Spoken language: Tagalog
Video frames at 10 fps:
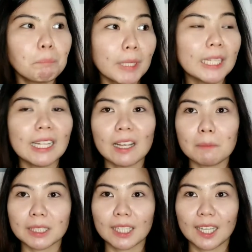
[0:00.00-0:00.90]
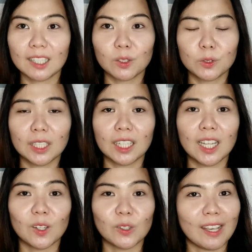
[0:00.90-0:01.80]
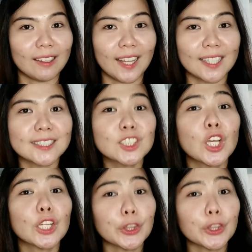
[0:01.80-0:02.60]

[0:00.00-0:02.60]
Pinakamatagal ko ng laro yata is